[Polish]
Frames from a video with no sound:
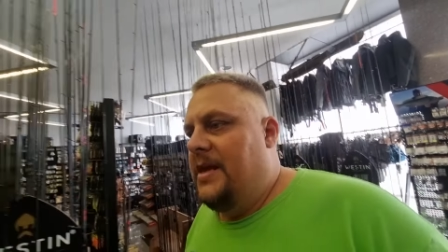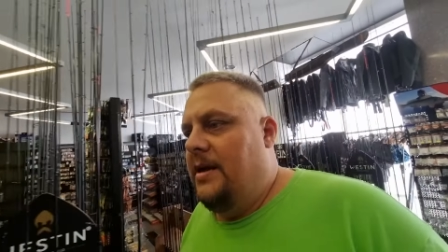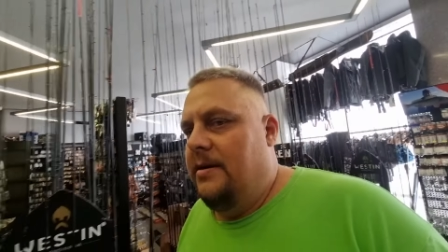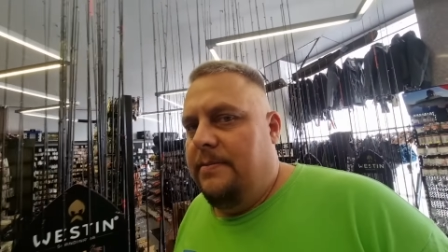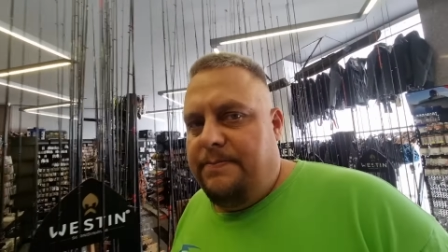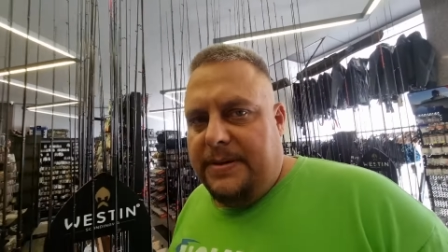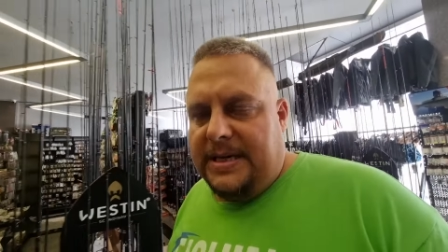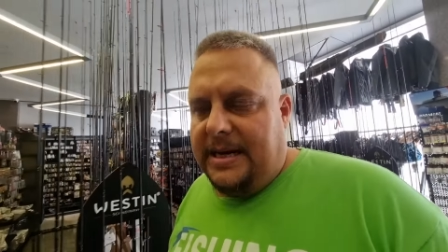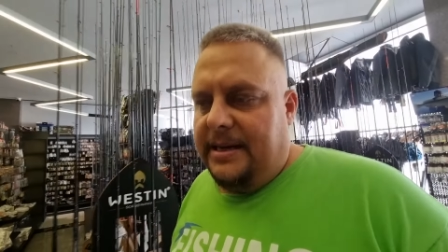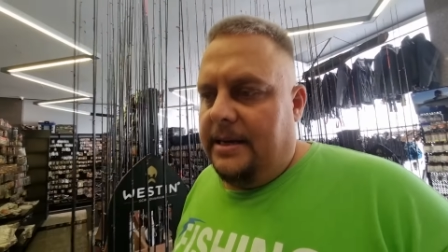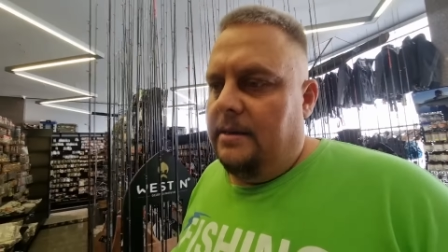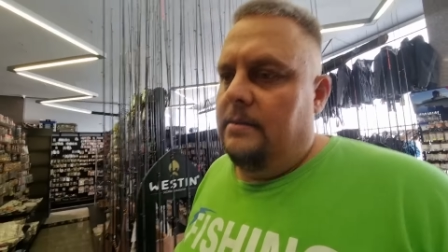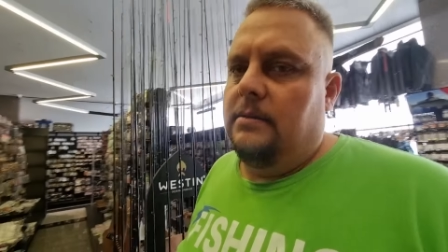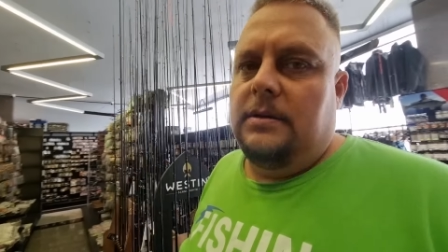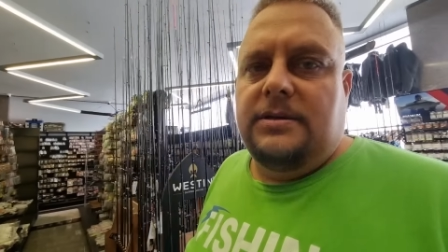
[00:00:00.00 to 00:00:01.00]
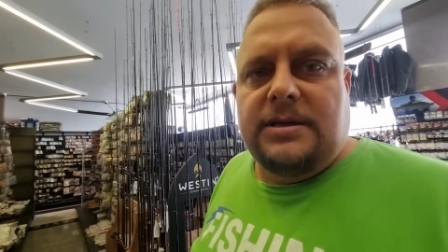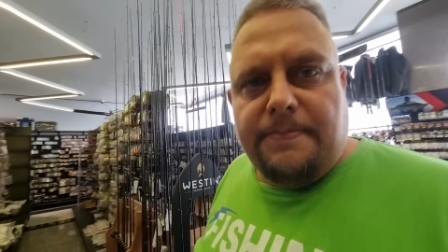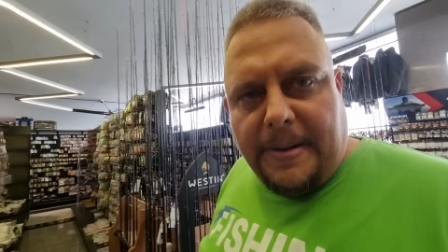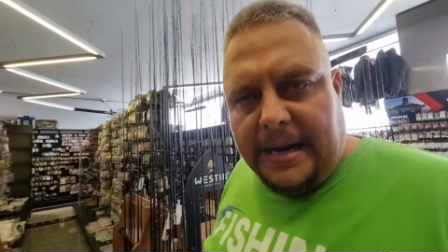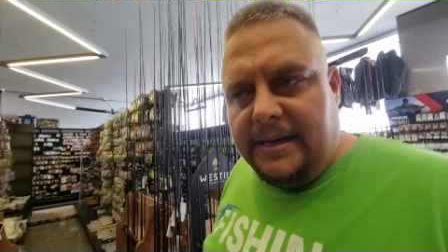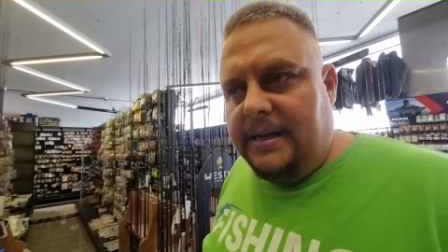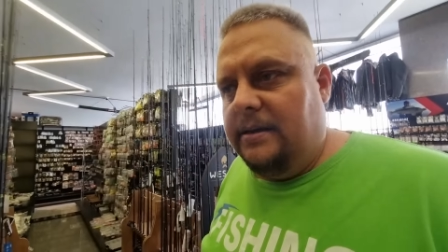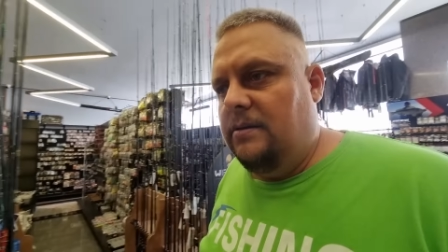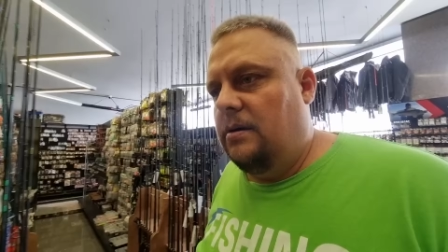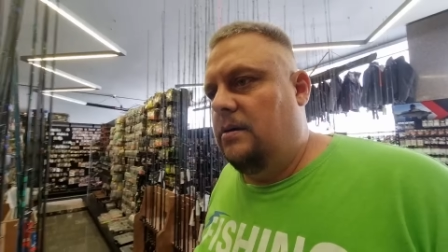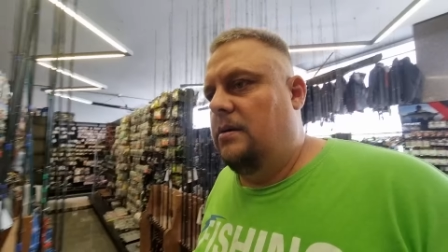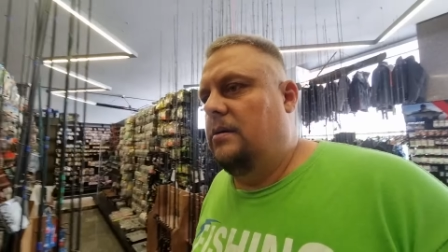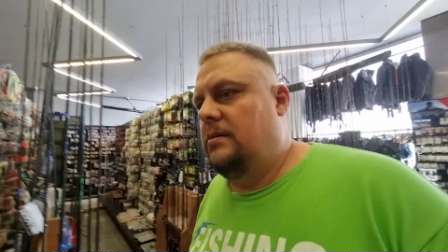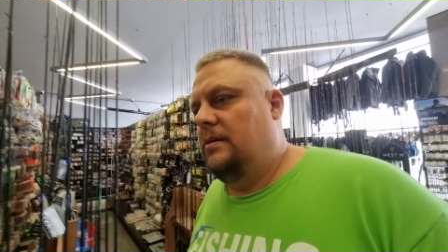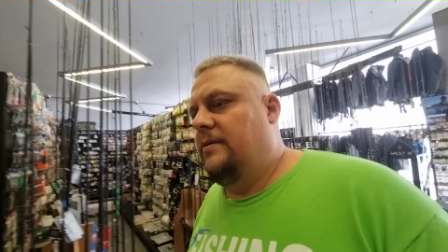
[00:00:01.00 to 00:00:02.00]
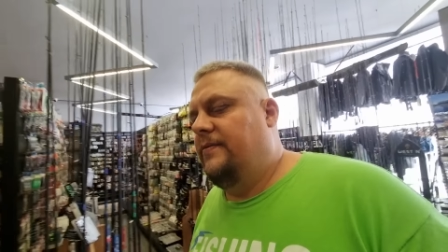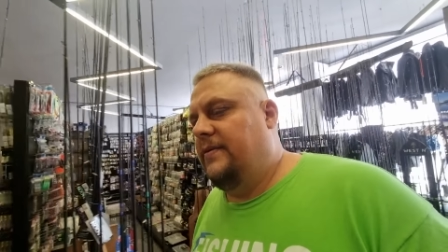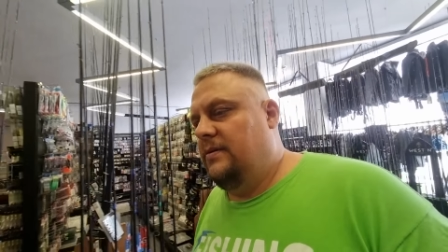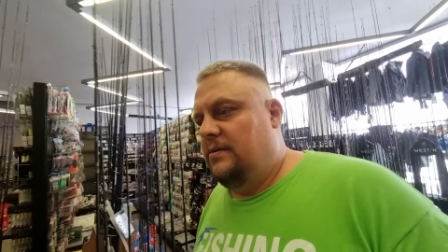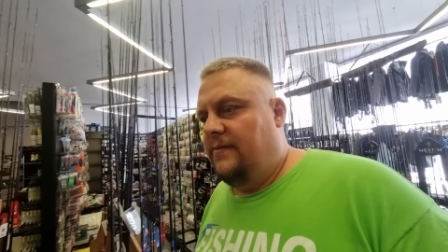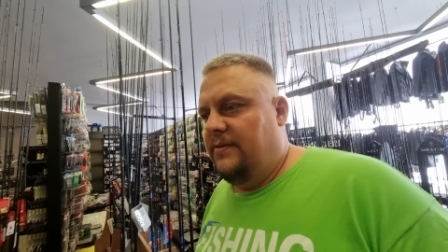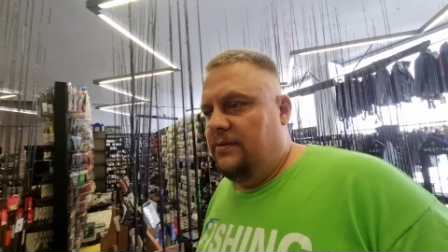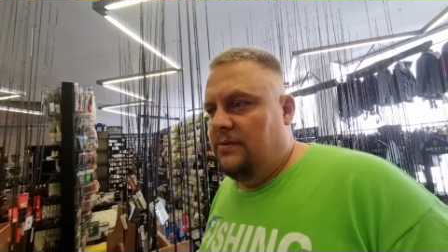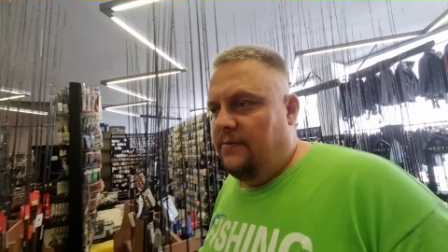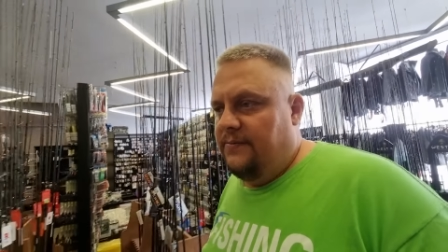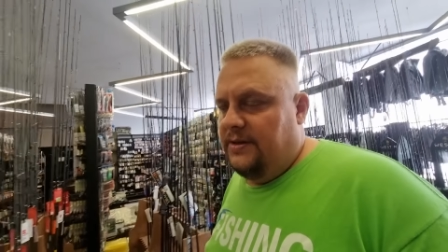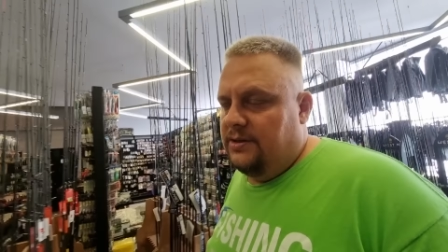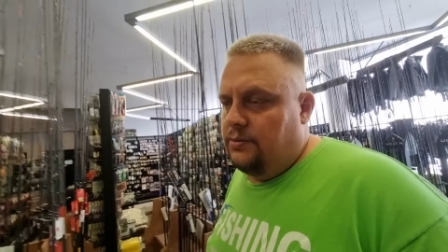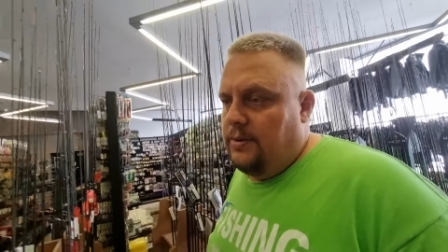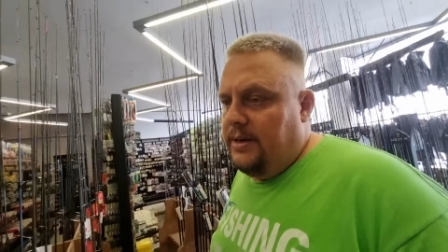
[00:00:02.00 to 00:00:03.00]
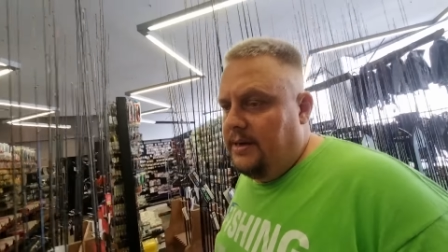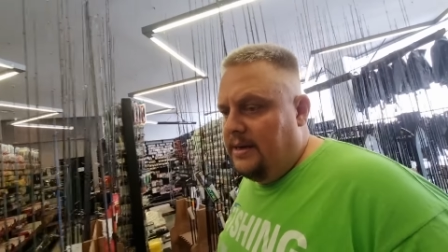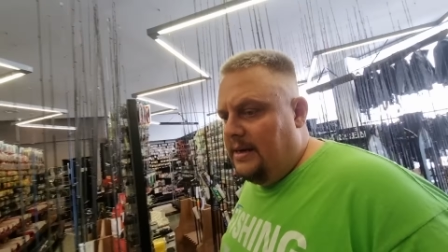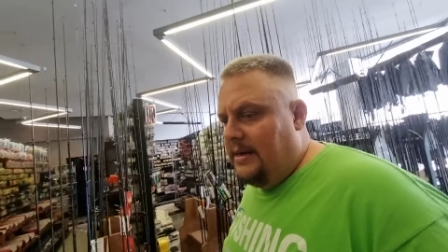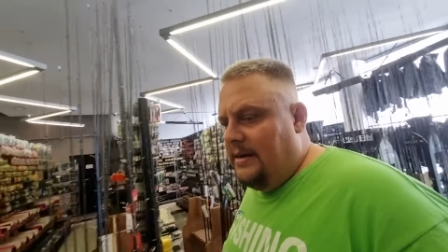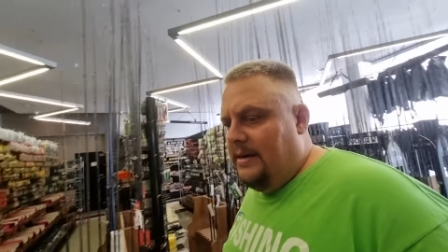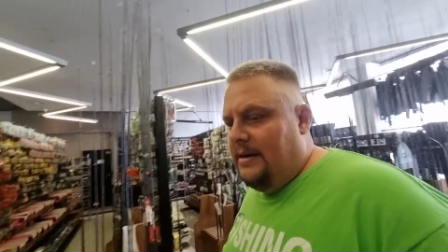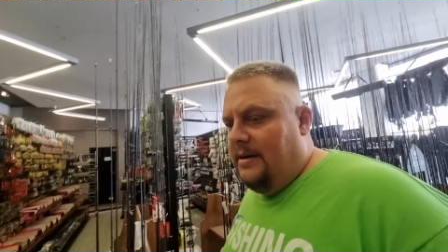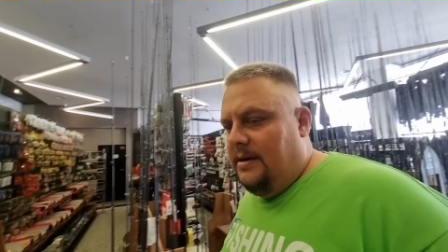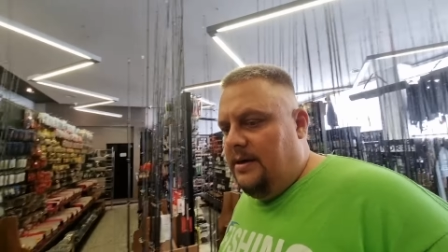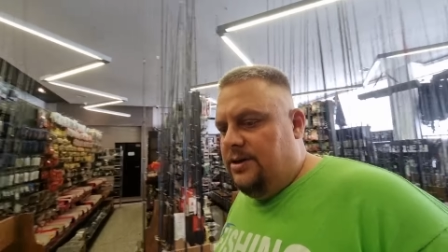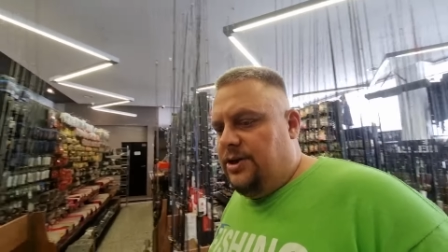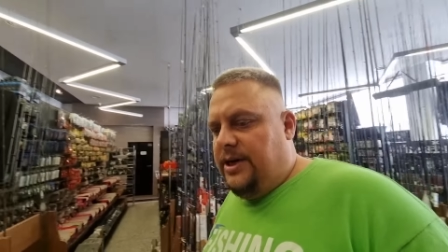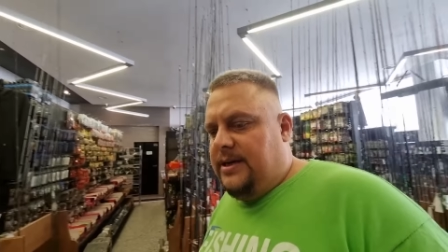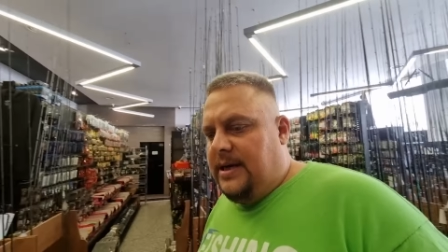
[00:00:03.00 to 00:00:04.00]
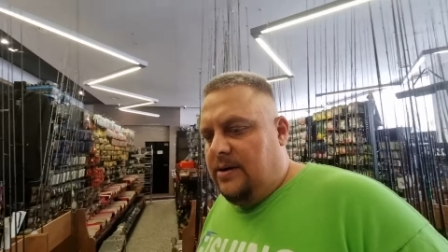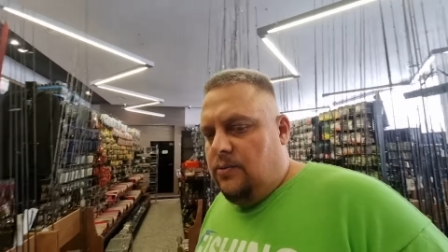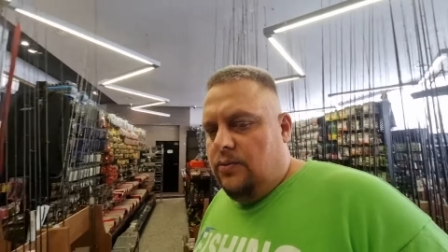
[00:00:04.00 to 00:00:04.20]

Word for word: y, pytane, y, sypane do, y, do, do Wisły i że ich tak